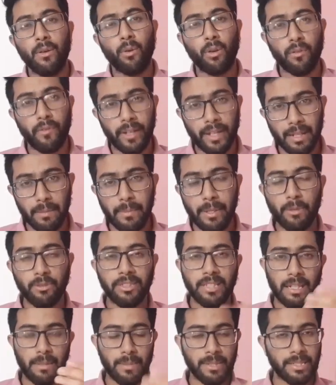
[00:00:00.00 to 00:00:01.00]
ఒకవేళ మీకు
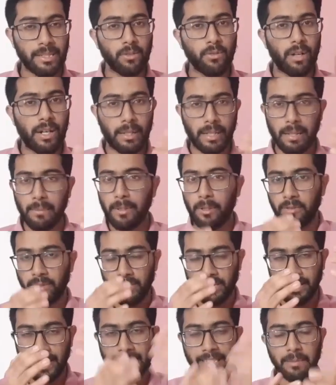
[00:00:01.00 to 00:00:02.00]
సిలబస్లో అంటే మీరు
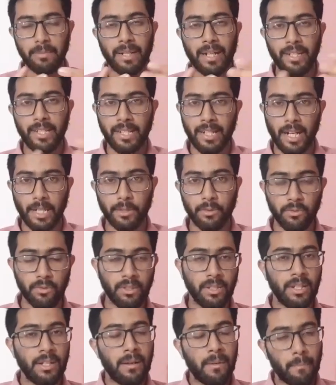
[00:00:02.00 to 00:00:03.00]
సిఎస్ బ్రాంచ్ కాదు
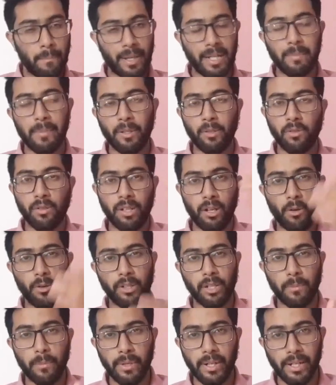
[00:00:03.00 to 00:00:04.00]
బట్ మీకు
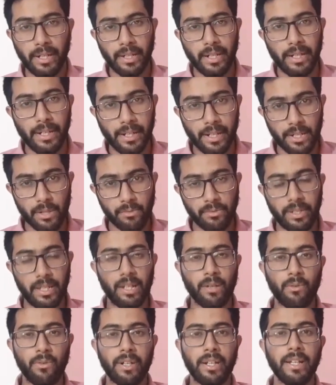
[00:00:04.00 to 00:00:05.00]
క్లౌడ్ కంప్యూటింగ్ అంటే ఇంట్రెస్ట్ ఉంది
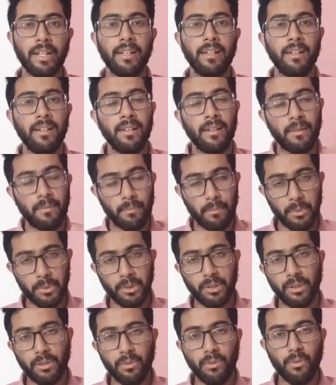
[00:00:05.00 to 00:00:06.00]
అనుకుంటే
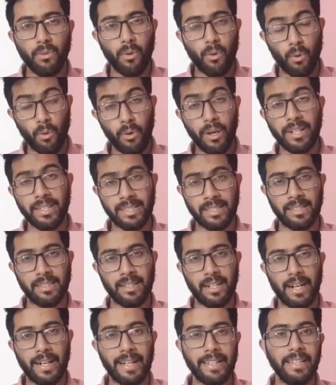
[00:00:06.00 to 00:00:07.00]
ముందు ఓఎస్
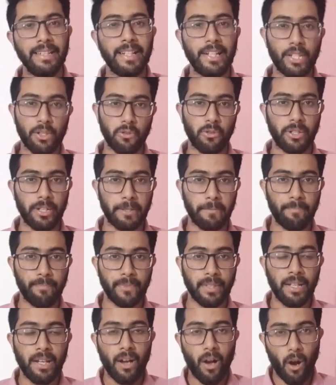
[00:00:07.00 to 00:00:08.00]
అనేది నేర్చుకోండి
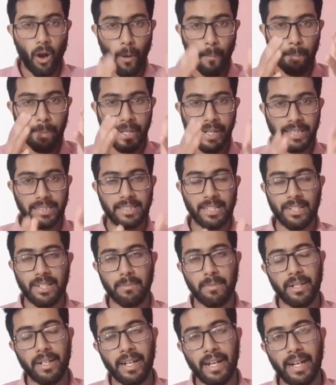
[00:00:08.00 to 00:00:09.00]
ఆపరేటింగ్
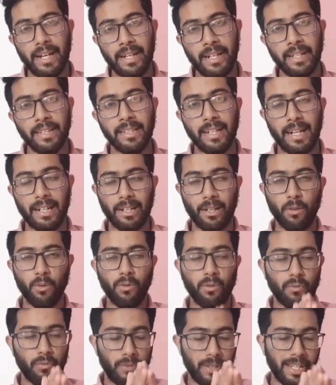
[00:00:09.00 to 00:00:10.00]
సిస్టమ్ అంటే ఏంటి దాంట్లో
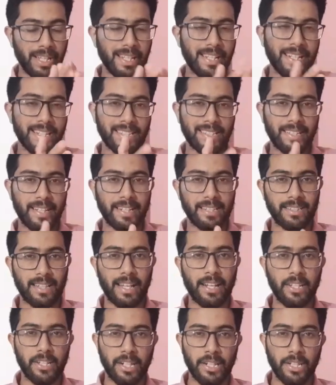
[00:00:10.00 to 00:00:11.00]
వేరియస్ థింగ్స్
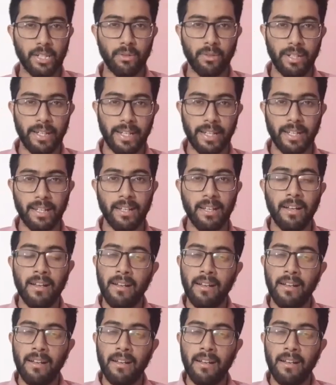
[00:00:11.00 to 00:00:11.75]
లైక్ షెడ్యూలింగ్